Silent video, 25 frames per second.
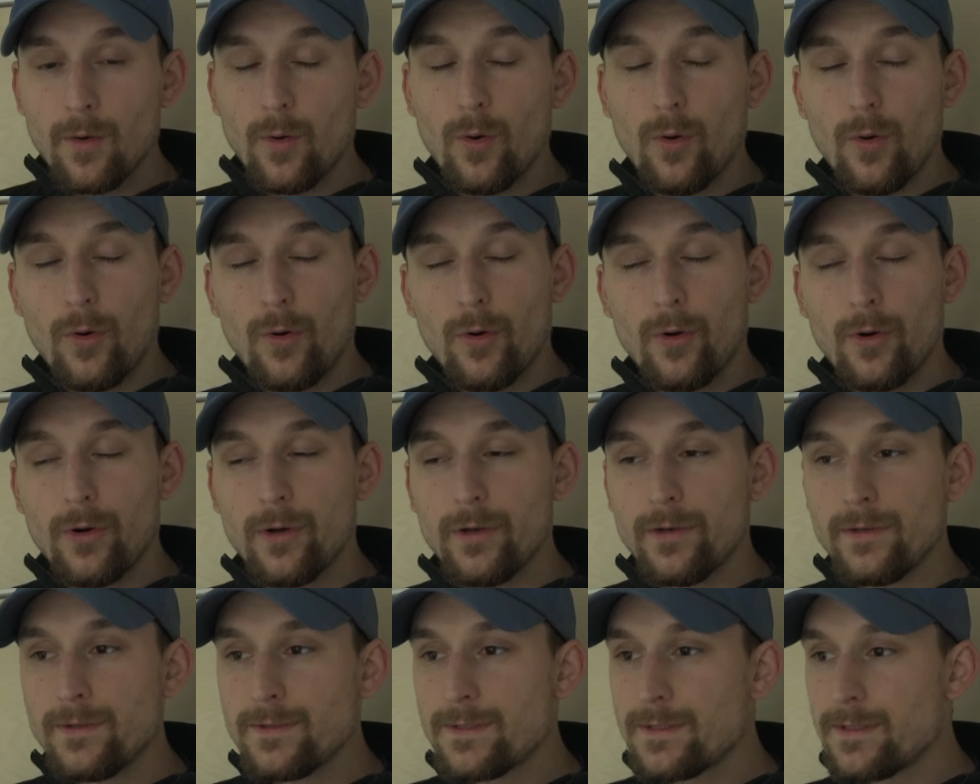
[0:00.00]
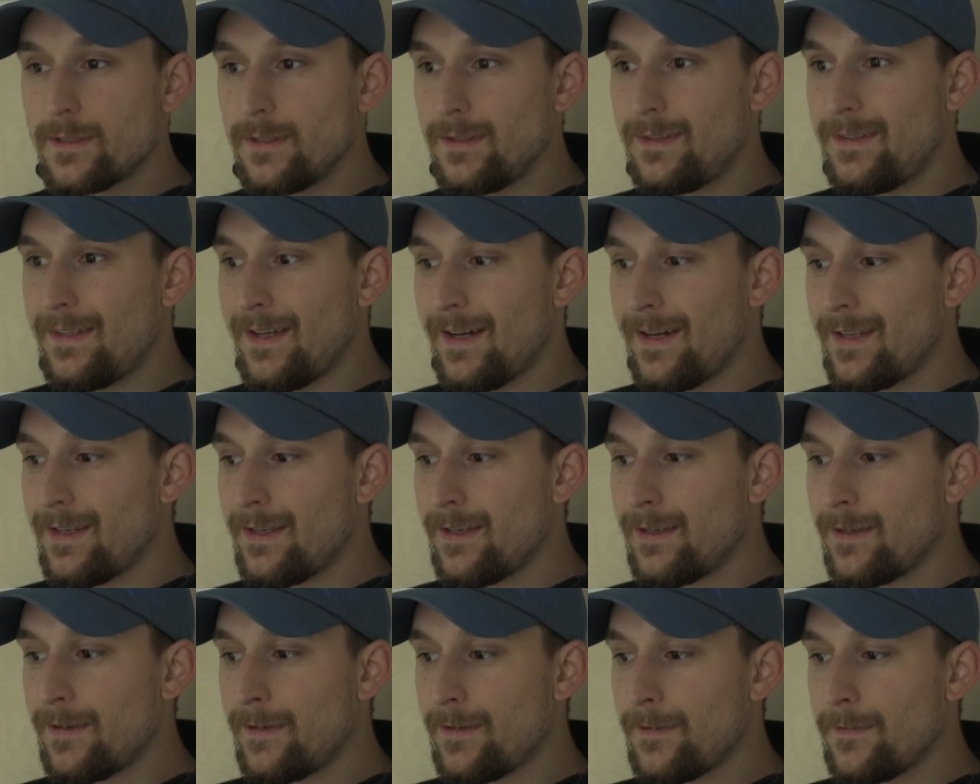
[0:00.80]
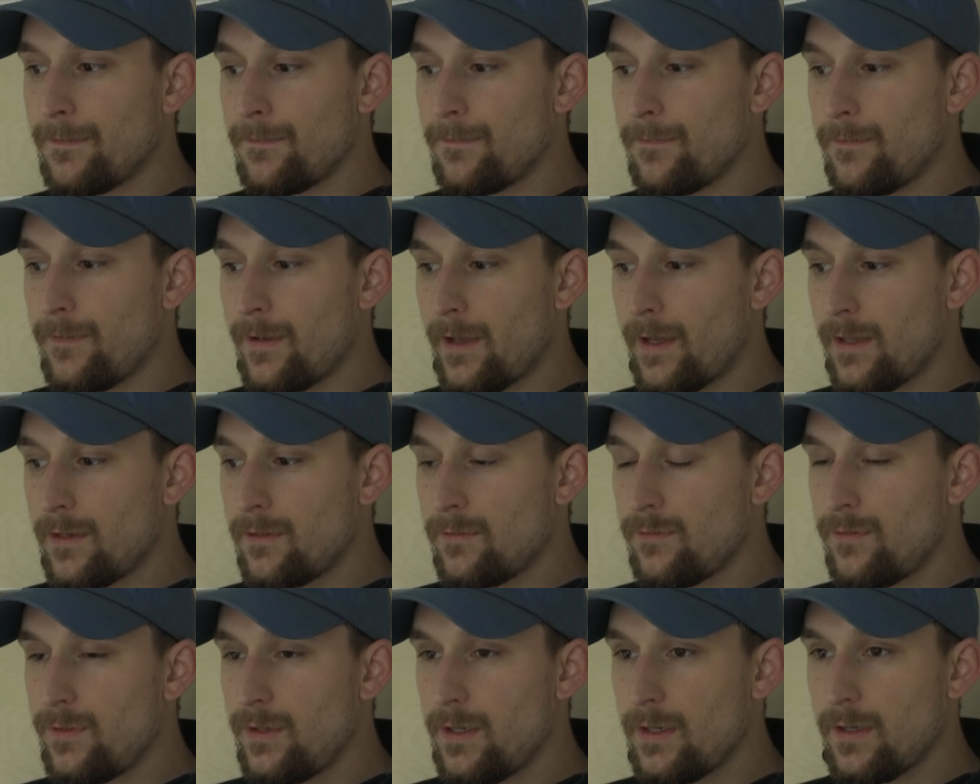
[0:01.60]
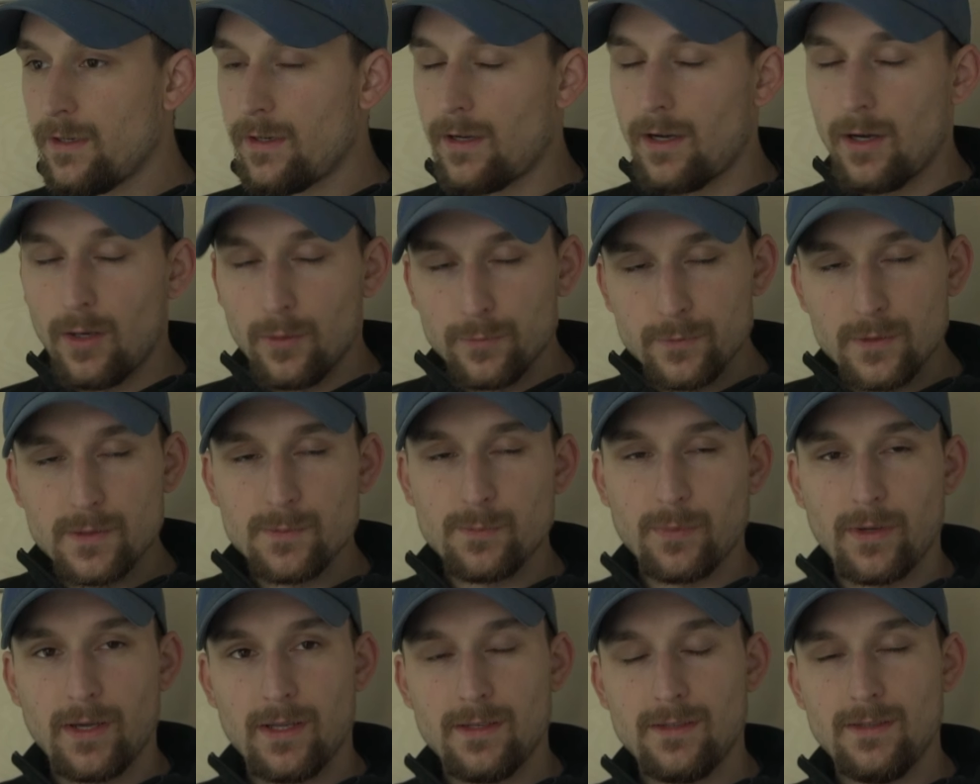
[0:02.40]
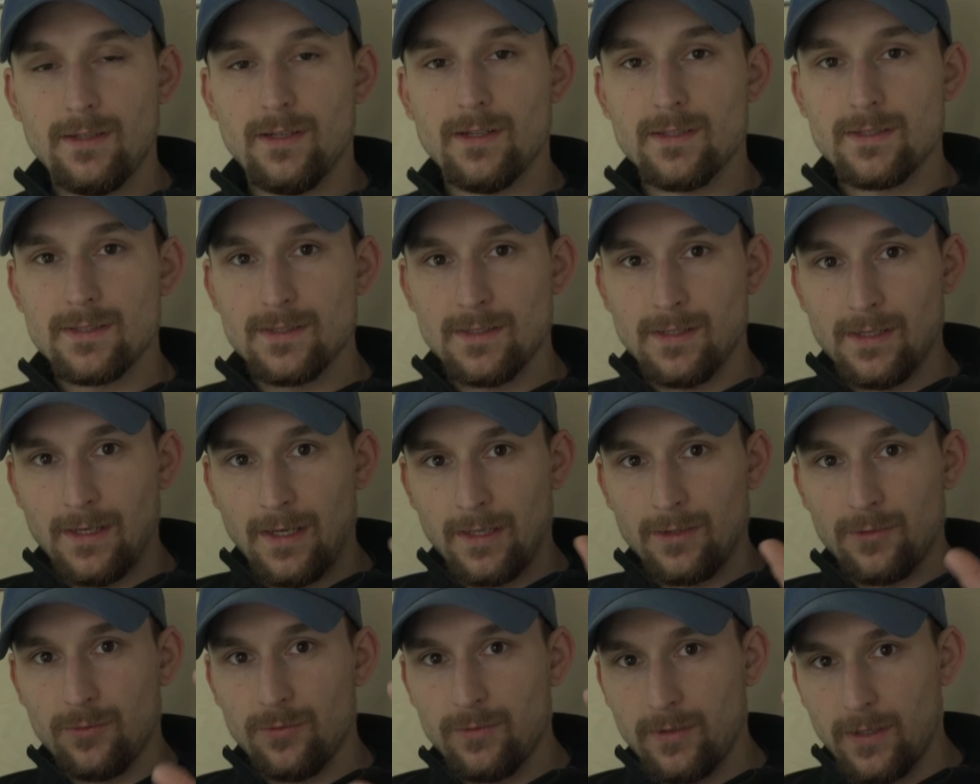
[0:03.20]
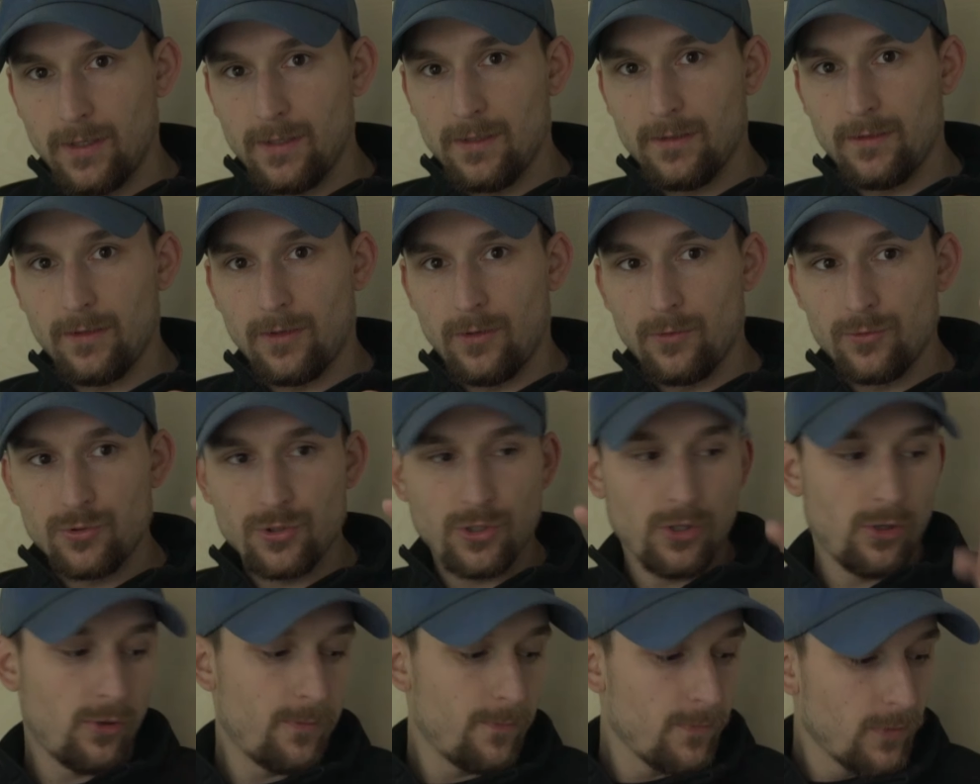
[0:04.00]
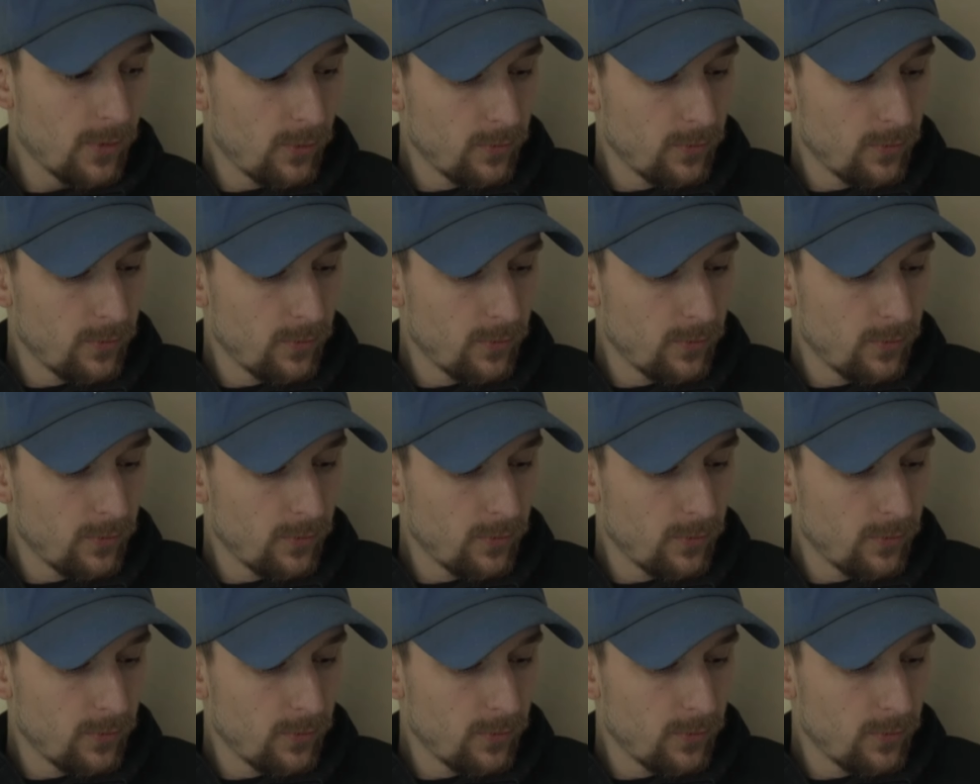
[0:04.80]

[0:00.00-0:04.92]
Und dann werden wir auf das Brett die ganzen Elektroteile draufschrauben.